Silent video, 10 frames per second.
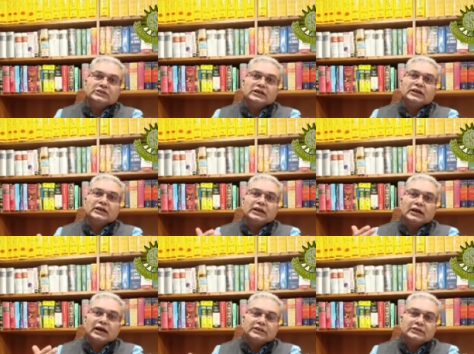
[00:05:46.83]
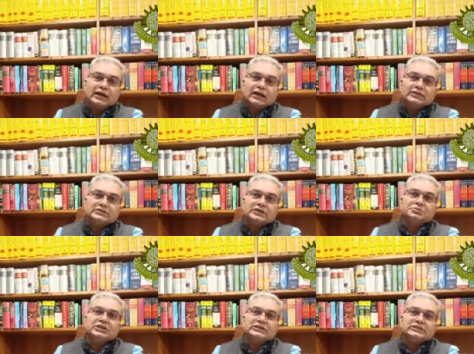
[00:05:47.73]
तक लगातार
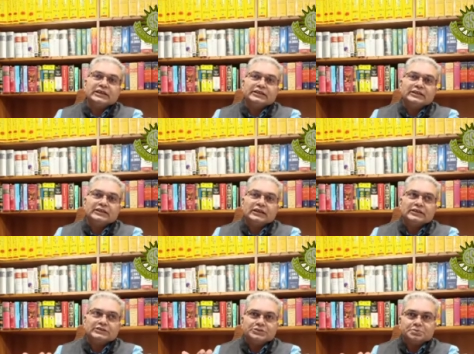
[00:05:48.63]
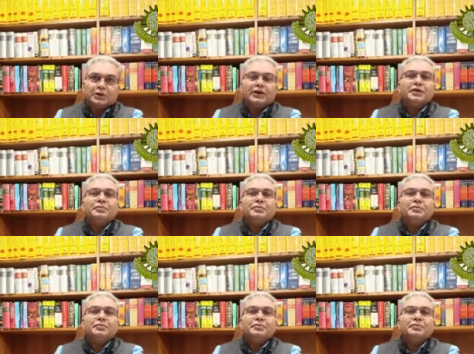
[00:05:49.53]
समता सैनिक दल के सिपाही